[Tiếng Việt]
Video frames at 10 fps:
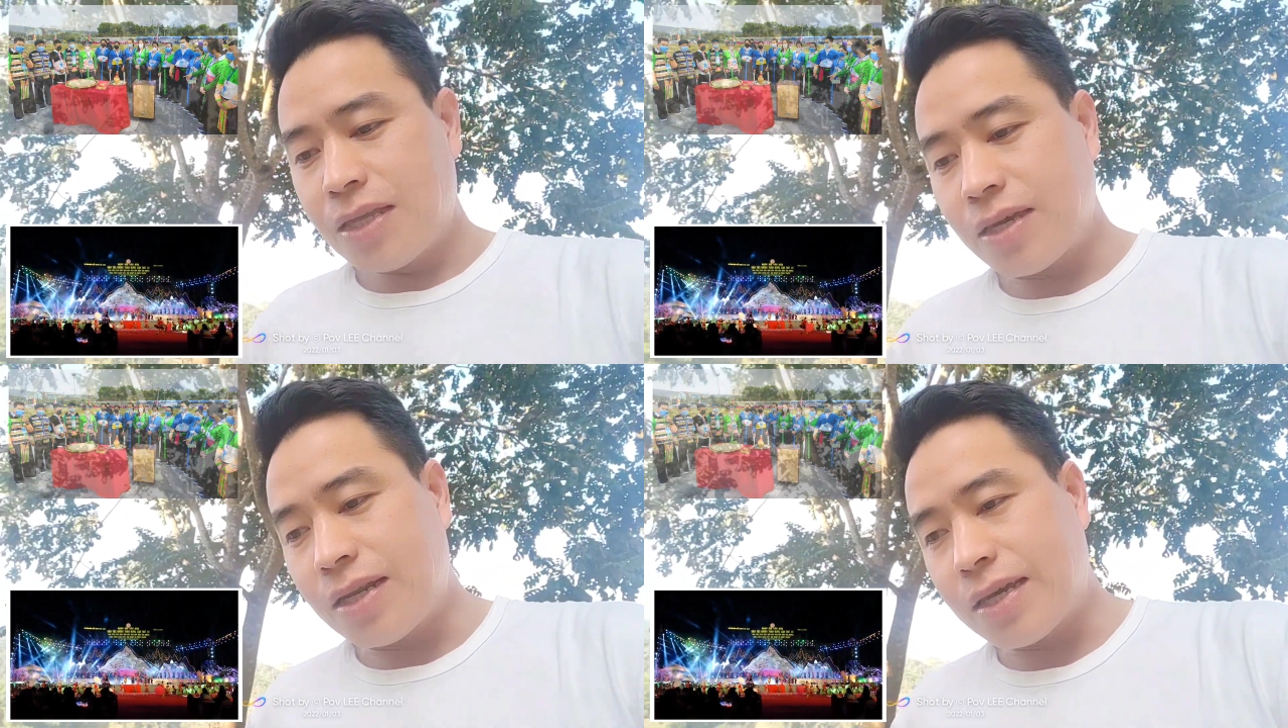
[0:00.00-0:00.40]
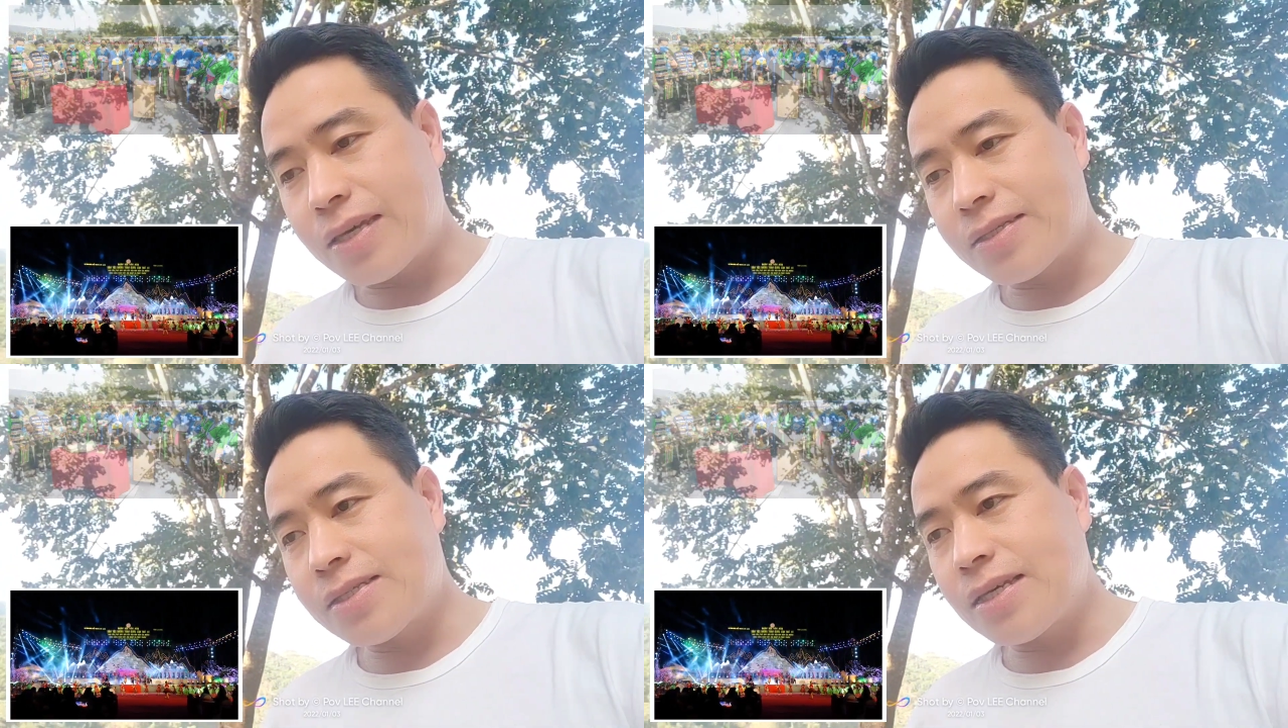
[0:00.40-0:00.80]
cho nên
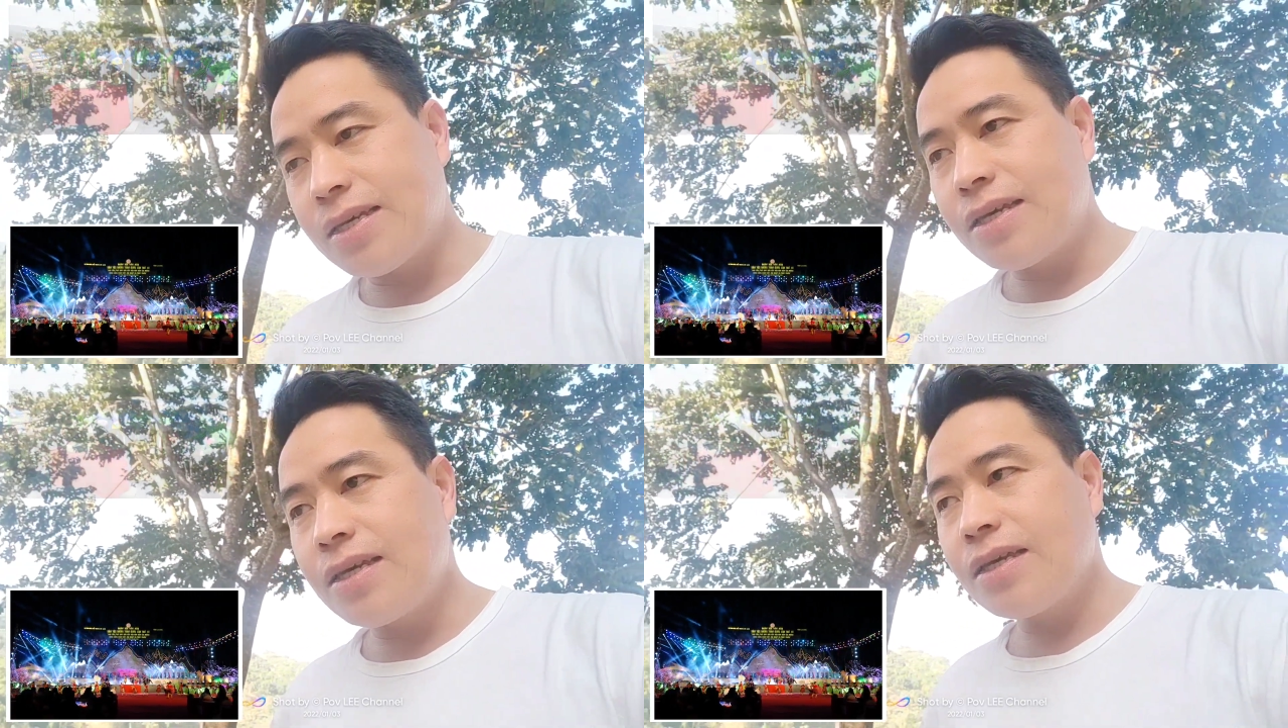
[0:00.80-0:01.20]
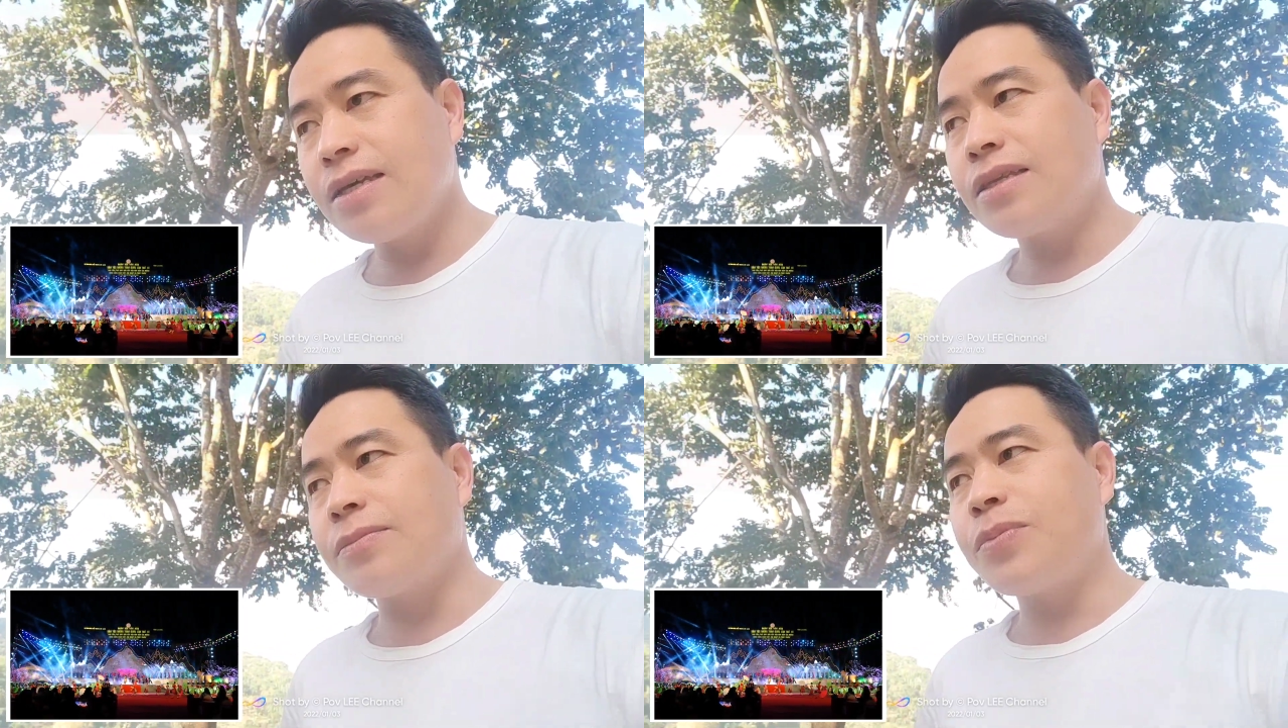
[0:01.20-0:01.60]
cho sĩ
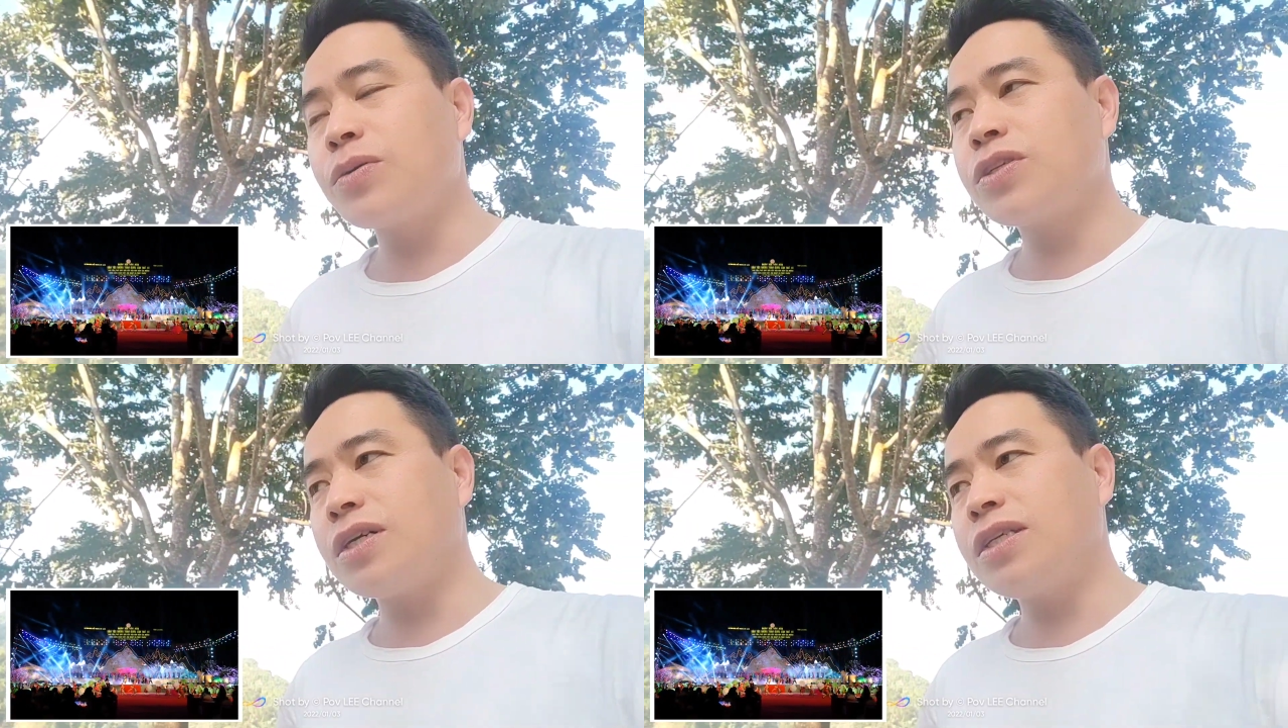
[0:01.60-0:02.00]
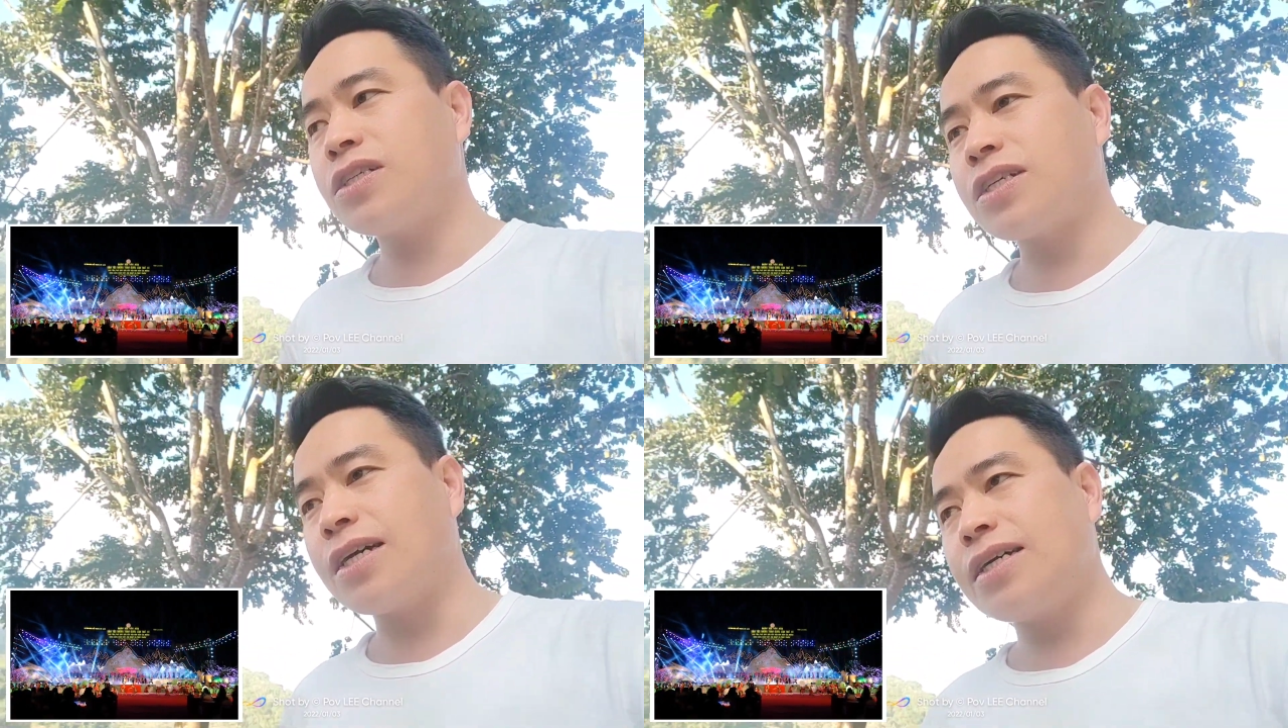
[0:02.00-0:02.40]
cho phong cho dư
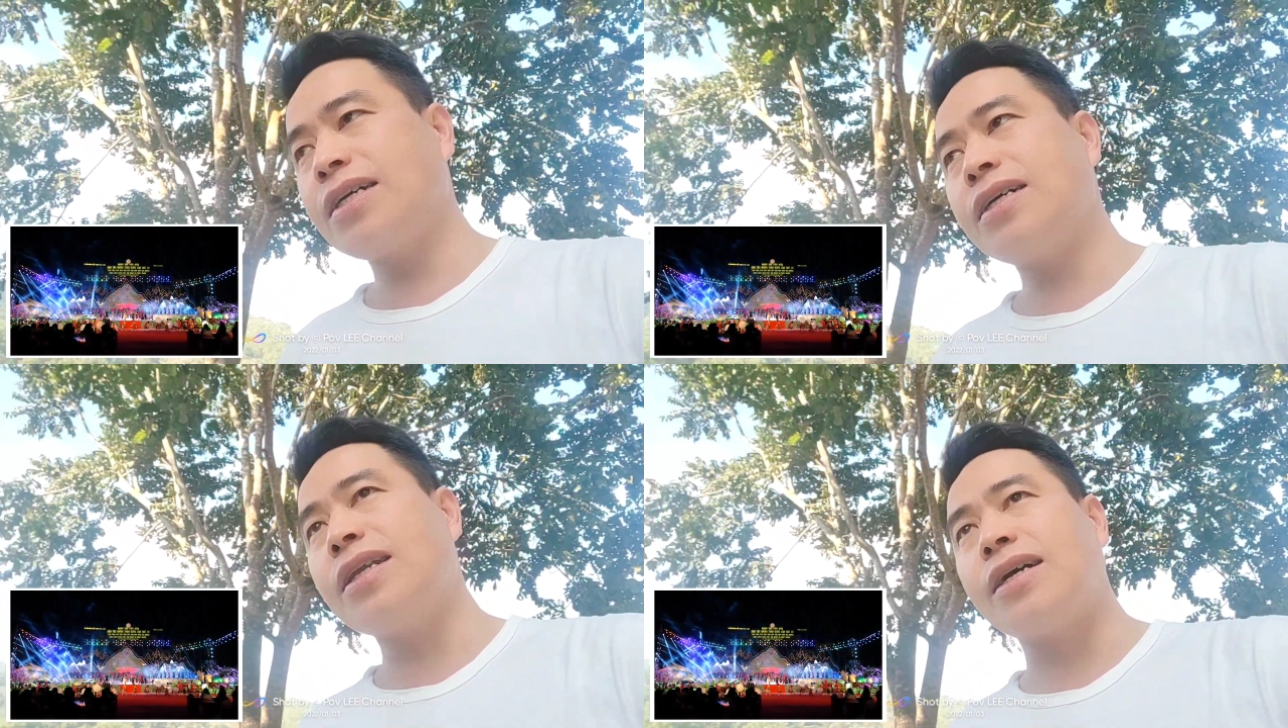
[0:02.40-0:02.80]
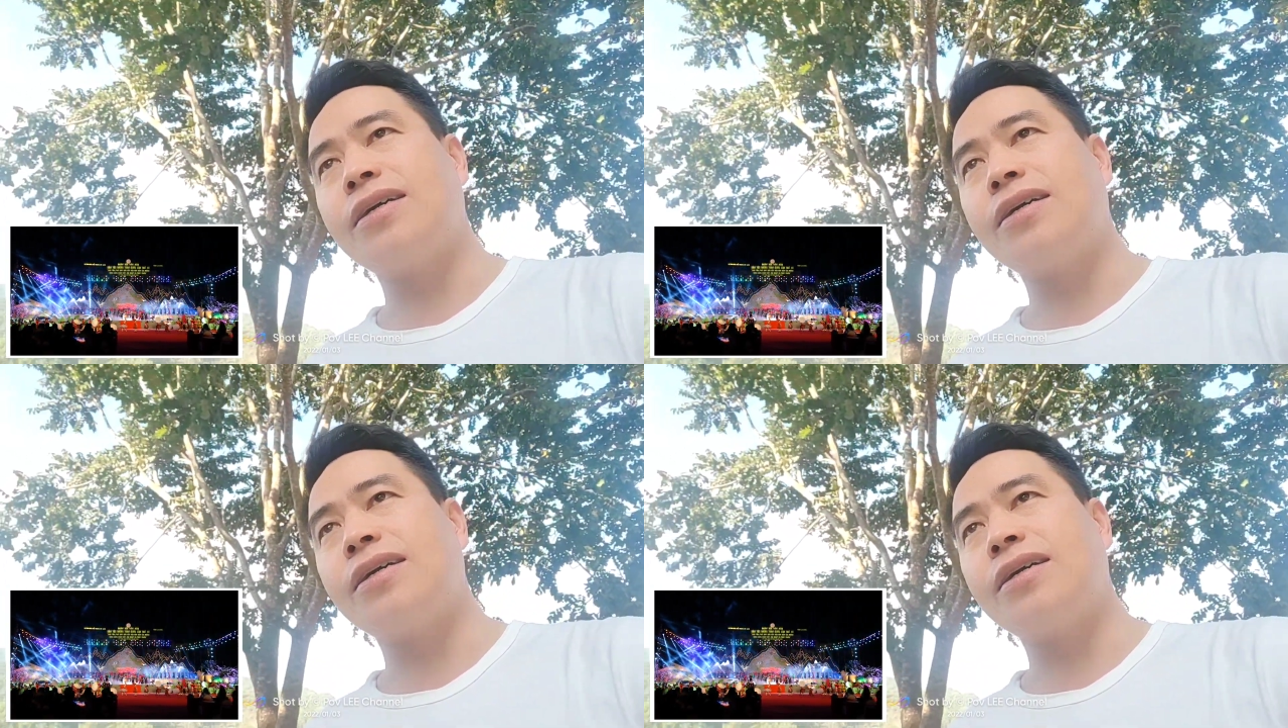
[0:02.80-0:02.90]
sở đời